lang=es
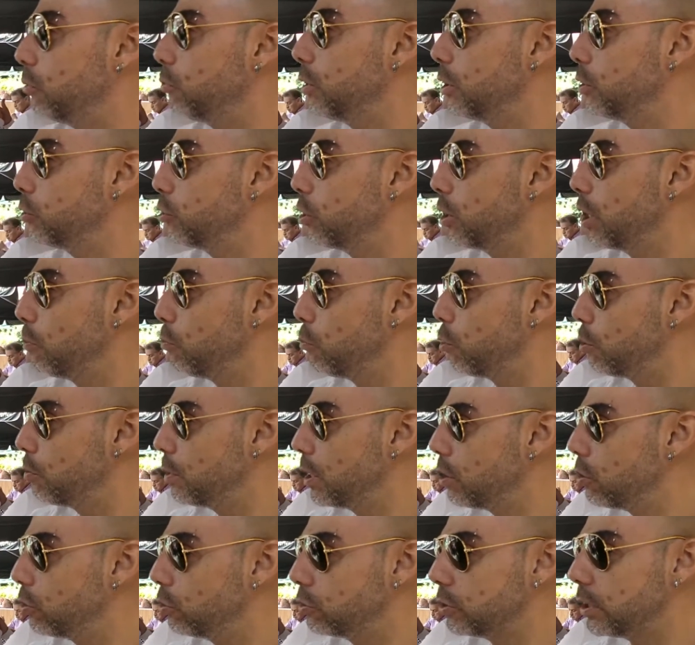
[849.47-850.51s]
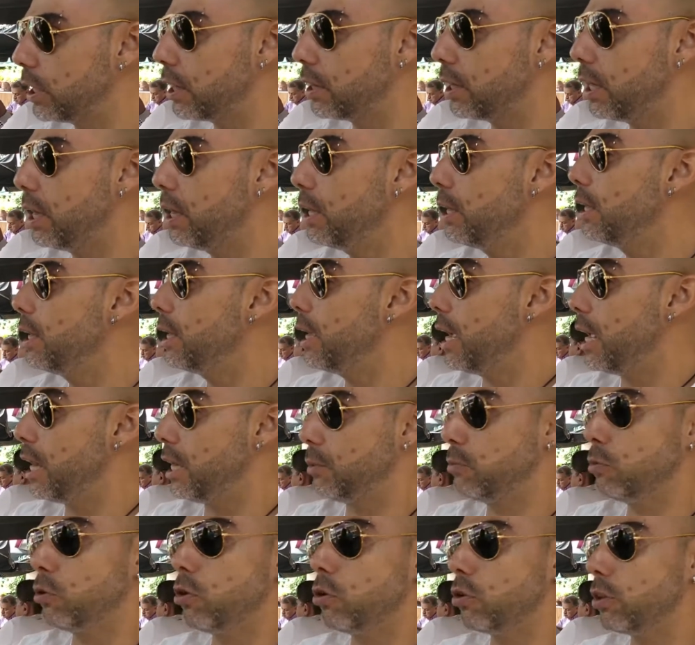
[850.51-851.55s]
una historia muy bien contada, el
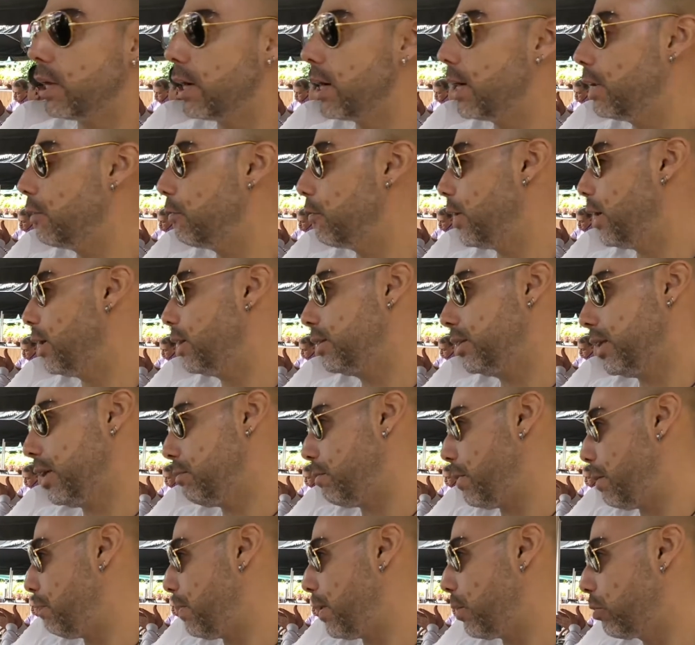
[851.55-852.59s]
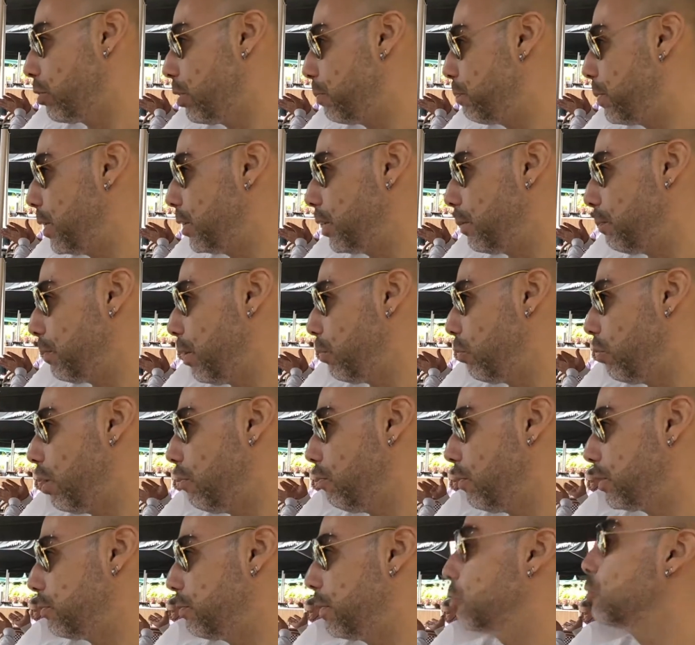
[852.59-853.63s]
dibujo de Gary Frank de Me paro de pie te aplaudo
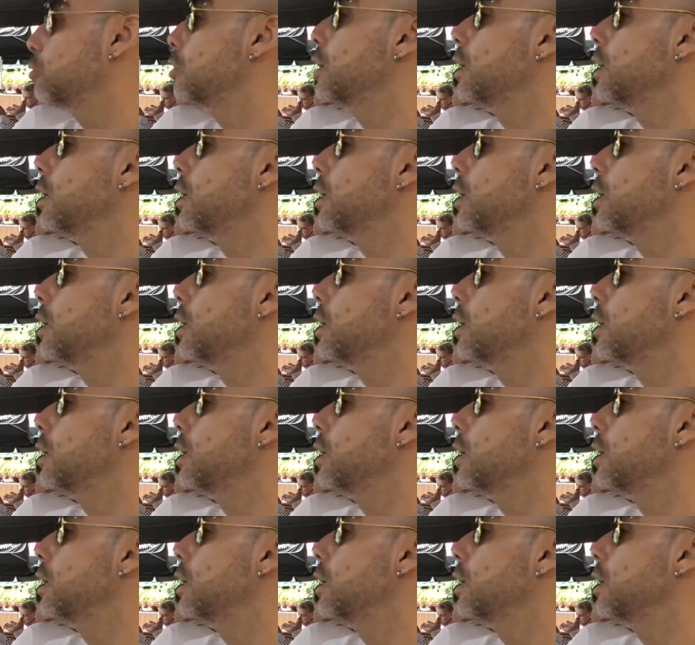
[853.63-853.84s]
ambas manos.